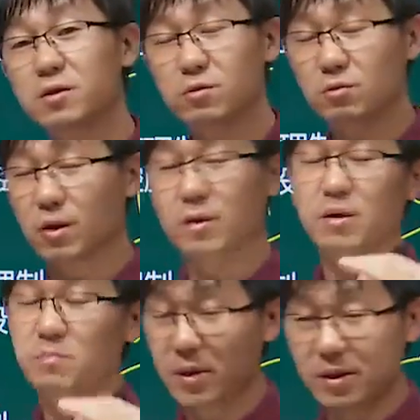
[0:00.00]
机床
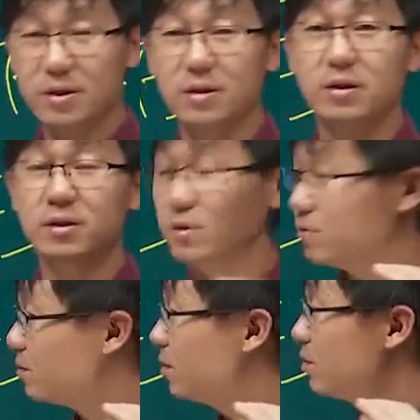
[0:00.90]
的本身的这
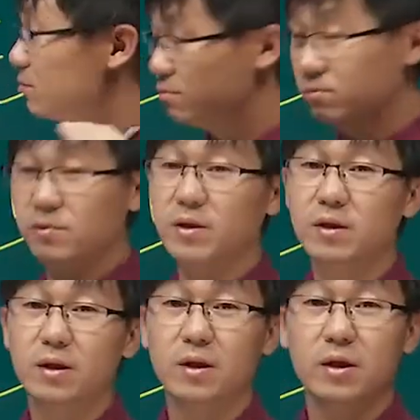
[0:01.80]
种股份
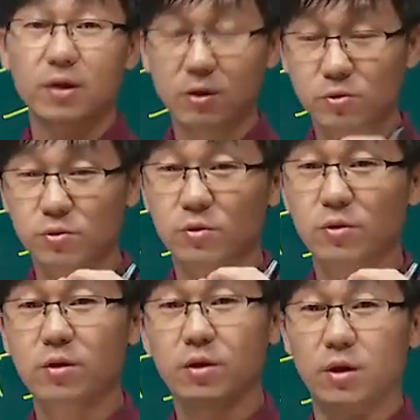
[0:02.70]
要去
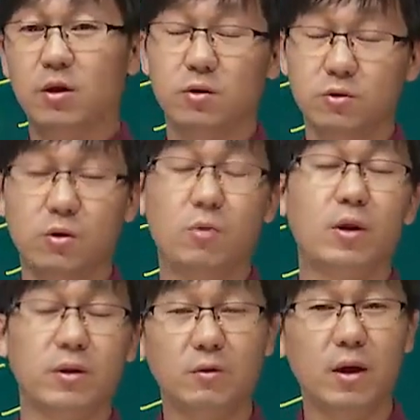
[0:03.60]
呃，转
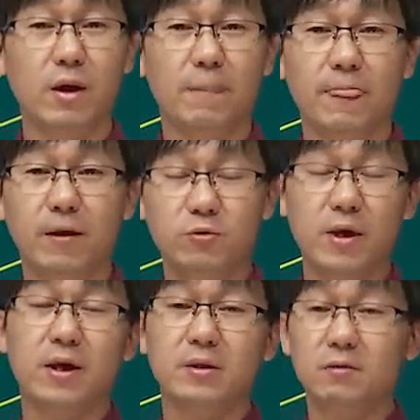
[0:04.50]
换的话，啊，转
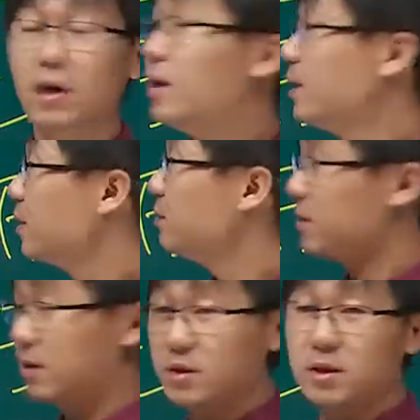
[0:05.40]
让的话，那么
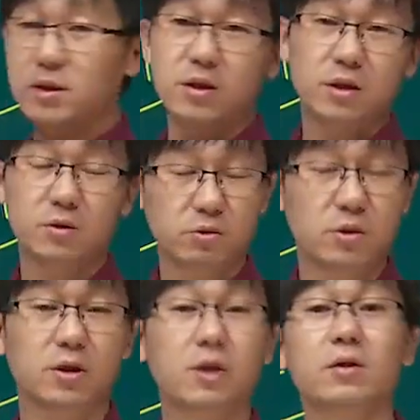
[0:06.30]
你这涉及就
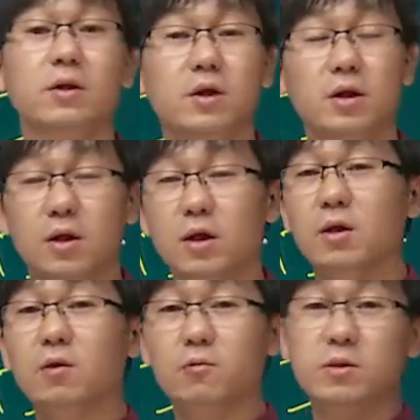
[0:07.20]
涉及到一个
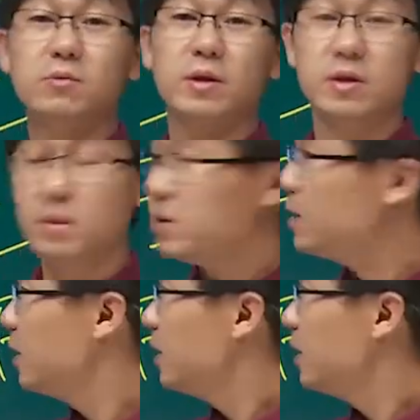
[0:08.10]
呃国资委的审批。